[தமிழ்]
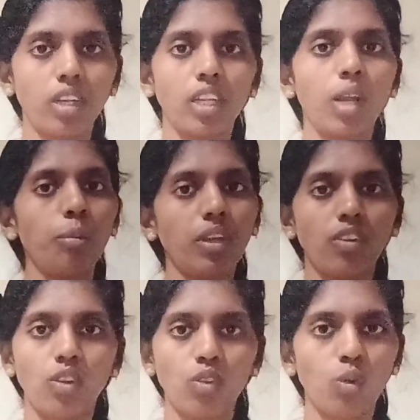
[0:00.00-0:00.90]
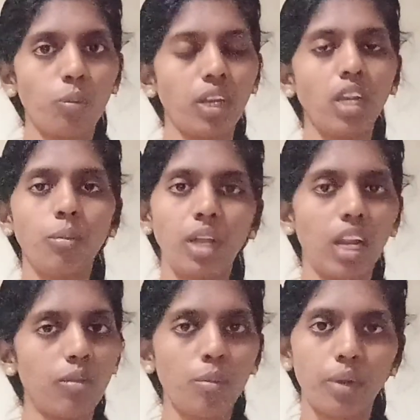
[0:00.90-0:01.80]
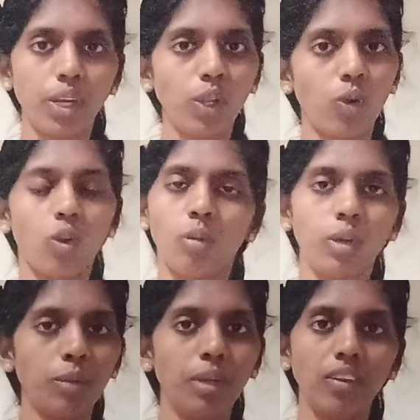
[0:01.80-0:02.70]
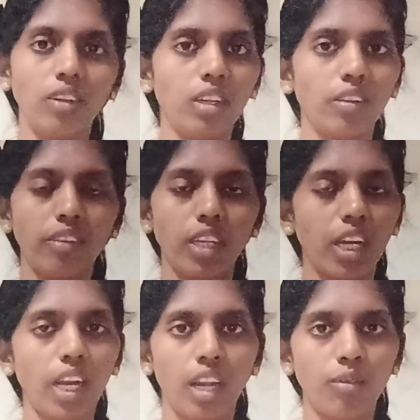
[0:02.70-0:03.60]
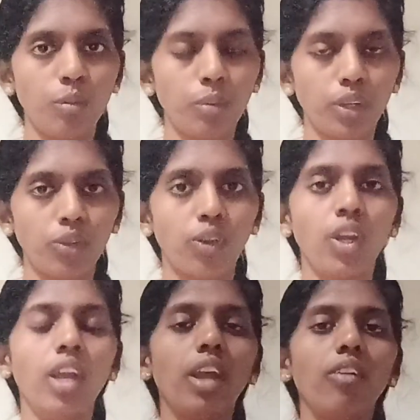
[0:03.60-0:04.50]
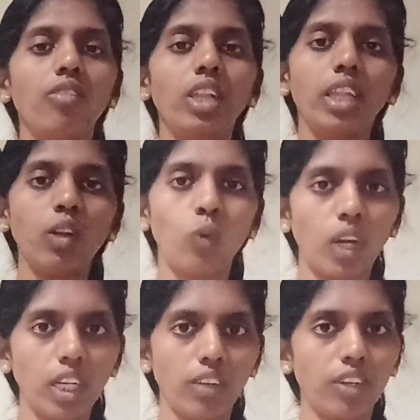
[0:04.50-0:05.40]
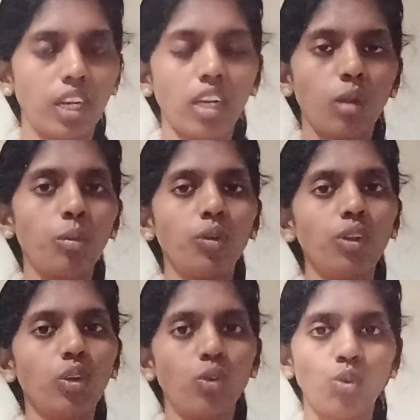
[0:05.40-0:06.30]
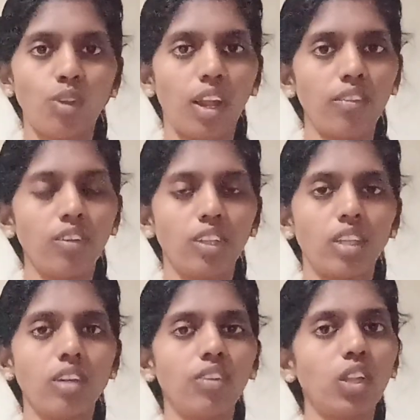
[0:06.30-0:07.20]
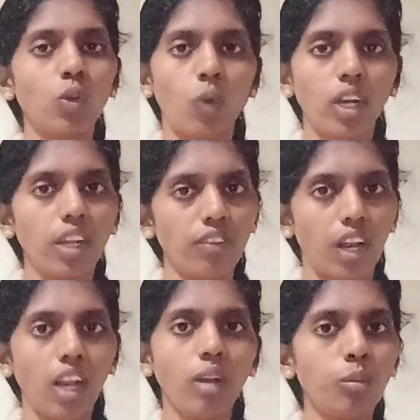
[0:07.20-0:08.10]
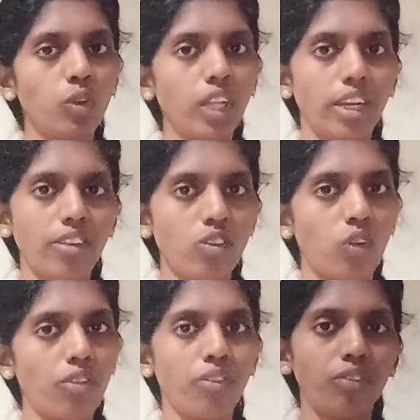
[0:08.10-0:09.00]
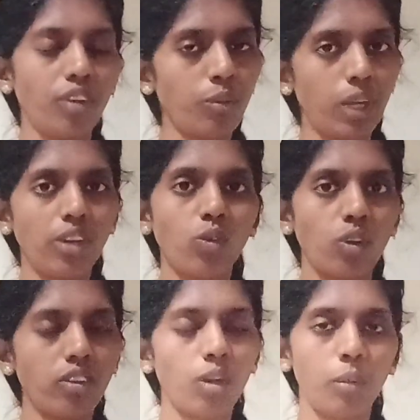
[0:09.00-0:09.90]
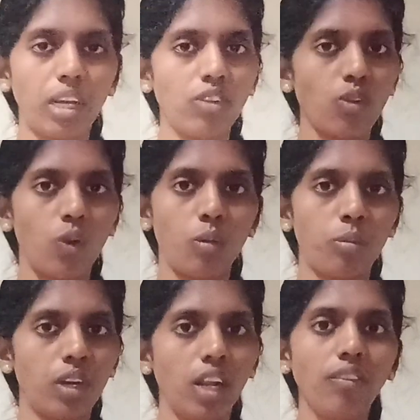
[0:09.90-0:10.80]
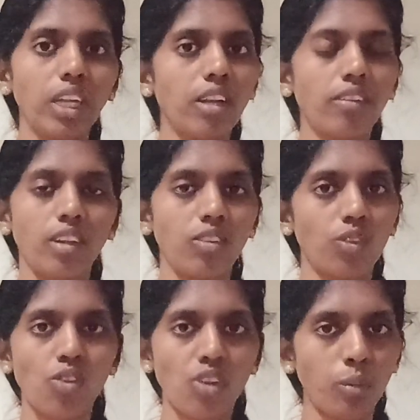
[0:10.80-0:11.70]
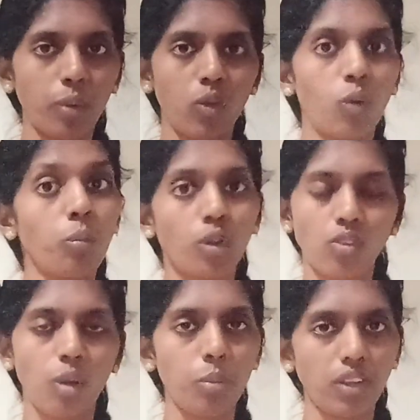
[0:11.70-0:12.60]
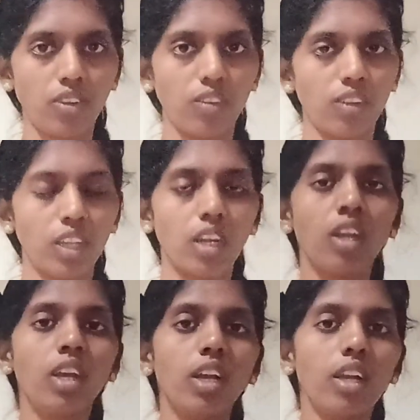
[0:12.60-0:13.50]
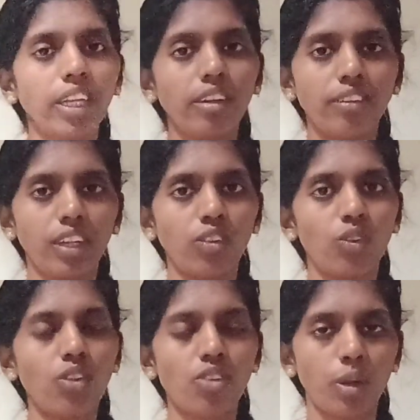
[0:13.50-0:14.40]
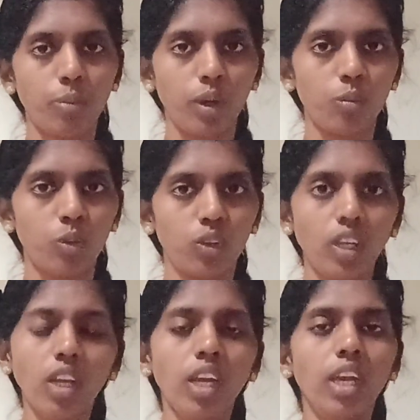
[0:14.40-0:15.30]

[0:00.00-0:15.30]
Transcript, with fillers: பண்ணுறீங்க பேஷண்ட் ரிசீவ் பண்ணி நம்ம எல்லாமே பண்ணிடுறோம் நம்மள்ட்ட பேசிக் நர்சிங் கேர் எல்லாமே பண்ணுறோம் வித்தின் ஒன் ஹவர் நம்ம வந்து யூஸ்வலாகவே வந்து வித்தின் ஒன் ஹவரில் நம்ம வந்து என்ன செய்வோம் ஃபிஃப்டீன் மினிட்ஸ் ஒன்ஸ் நம்ம என்ன செய்வோம் அப்படின்னா வைட்டல் சைன்ஸ் வந்து செக் பண்ணுவோம் போஸ்டா பேஷண்ட் வந்து வைட்டல் சைன்ஸை வந்து செக் பண்ணும்போது